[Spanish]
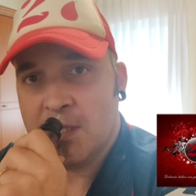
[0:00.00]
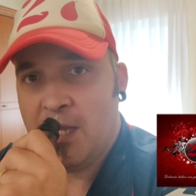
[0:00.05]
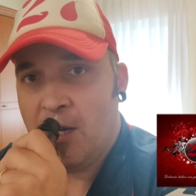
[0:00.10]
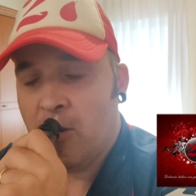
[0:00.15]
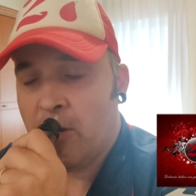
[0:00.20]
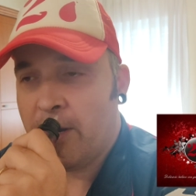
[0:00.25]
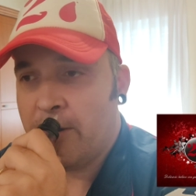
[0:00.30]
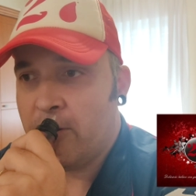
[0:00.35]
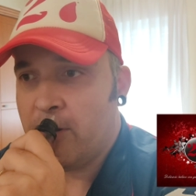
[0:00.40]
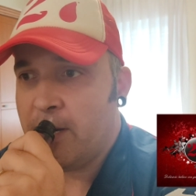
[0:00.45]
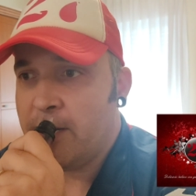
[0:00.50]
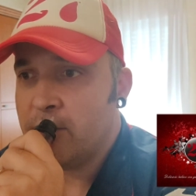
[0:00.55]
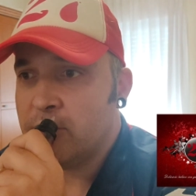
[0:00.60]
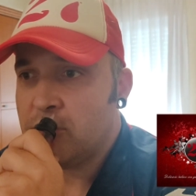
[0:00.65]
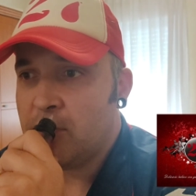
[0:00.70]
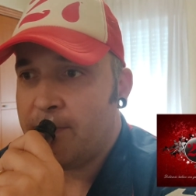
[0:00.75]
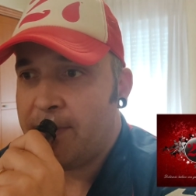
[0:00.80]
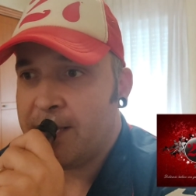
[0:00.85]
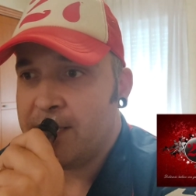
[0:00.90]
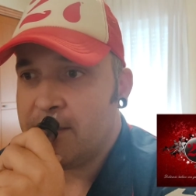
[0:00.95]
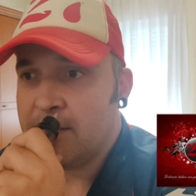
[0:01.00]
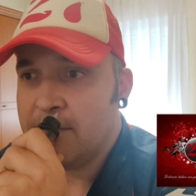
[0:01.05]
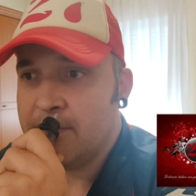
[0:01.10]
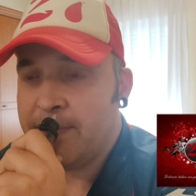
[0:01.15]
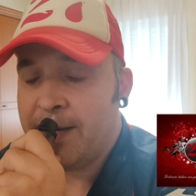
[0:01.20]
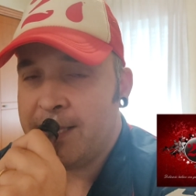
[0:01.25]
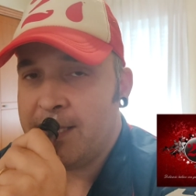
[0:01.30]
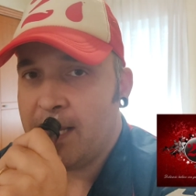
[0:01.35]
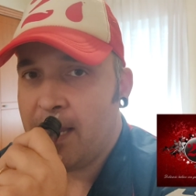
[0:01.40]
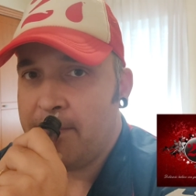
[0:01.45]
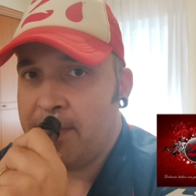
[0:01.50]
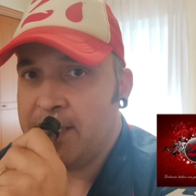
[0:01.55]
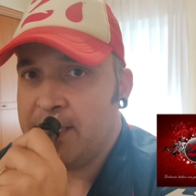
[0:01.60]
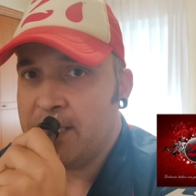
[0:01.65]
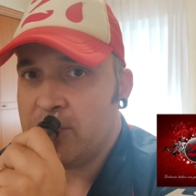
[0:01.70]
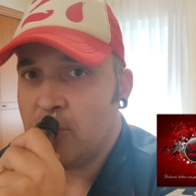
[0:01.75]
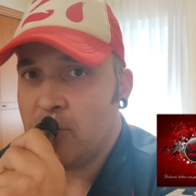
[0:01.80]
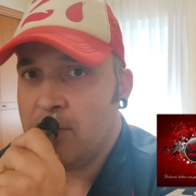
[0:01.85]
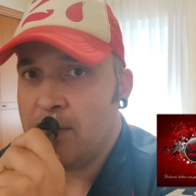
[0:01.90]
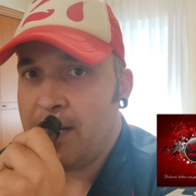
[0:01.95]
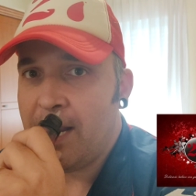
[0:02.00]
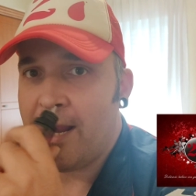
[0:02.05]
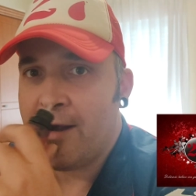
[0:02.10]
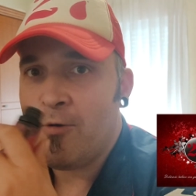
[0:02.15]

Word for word: Y lo que no le noto prácticamente son